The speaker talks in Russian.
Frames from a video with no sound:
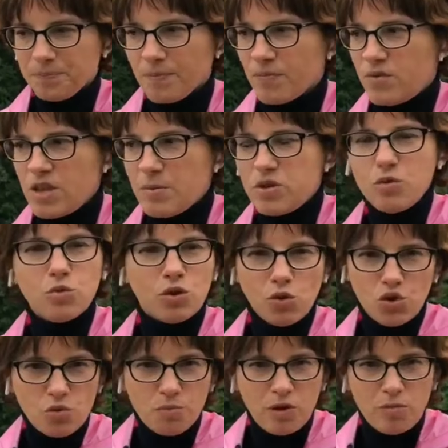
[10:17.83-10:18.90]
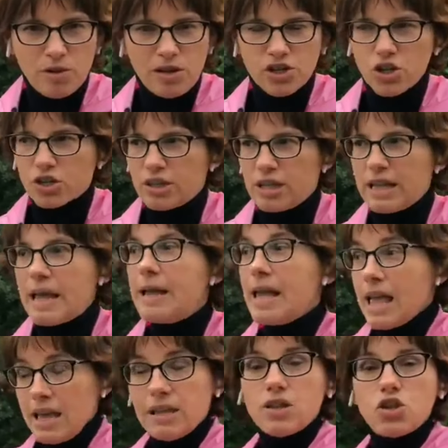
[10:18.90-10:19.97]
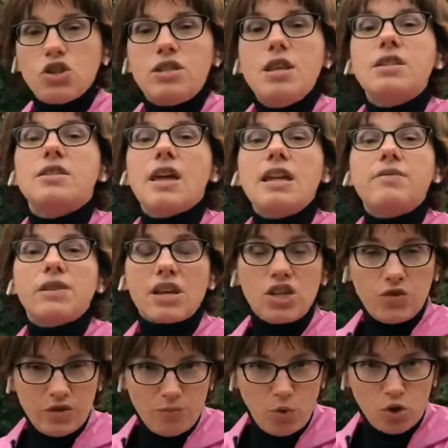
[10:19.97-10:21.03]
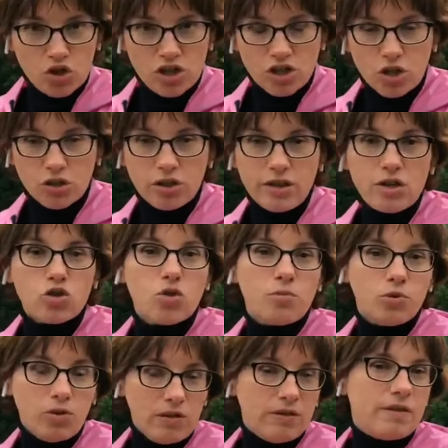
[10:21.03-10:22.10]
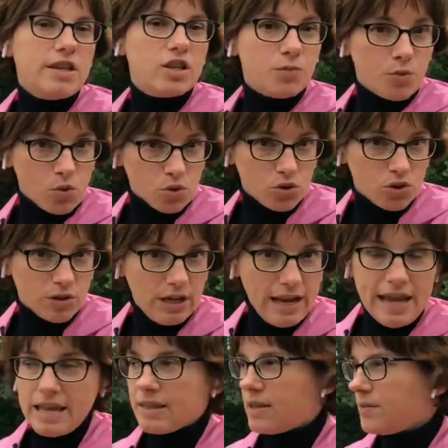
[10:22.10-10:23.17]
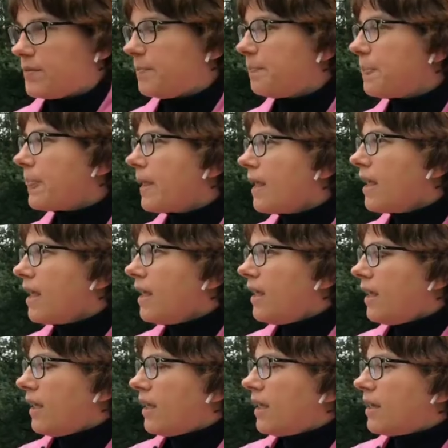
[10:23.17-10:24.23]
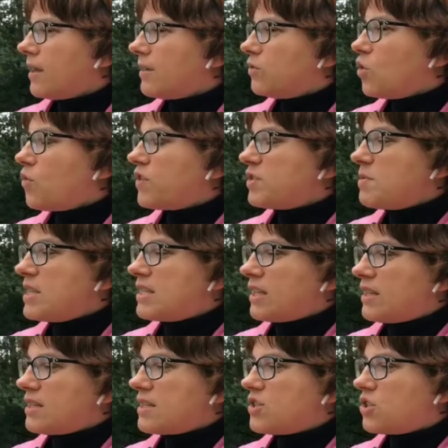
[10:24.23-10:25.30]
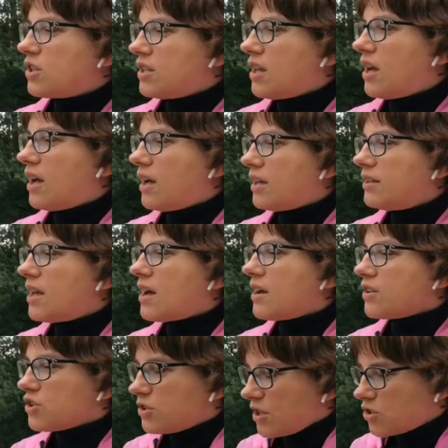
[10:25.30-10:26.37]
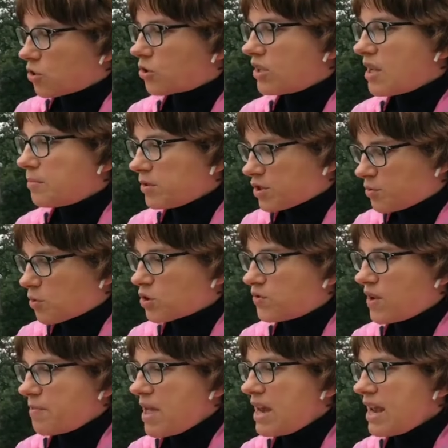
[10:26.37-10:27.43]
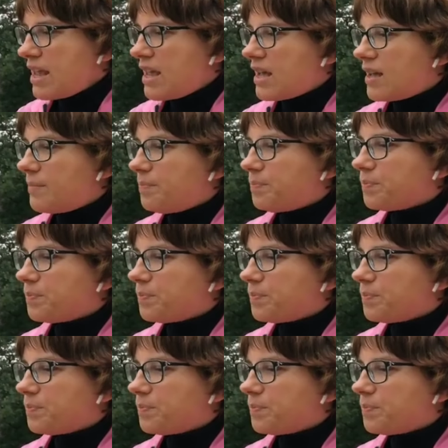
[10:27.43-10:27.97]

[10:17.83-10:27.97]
Все почему-то очень полюбили шардоне, и даже здесь стали выращивать больше шардоне, чтобы удовлетворить спрос клиентов. Но 80-е, значит, года, да, на шардоне был спрос в Америке,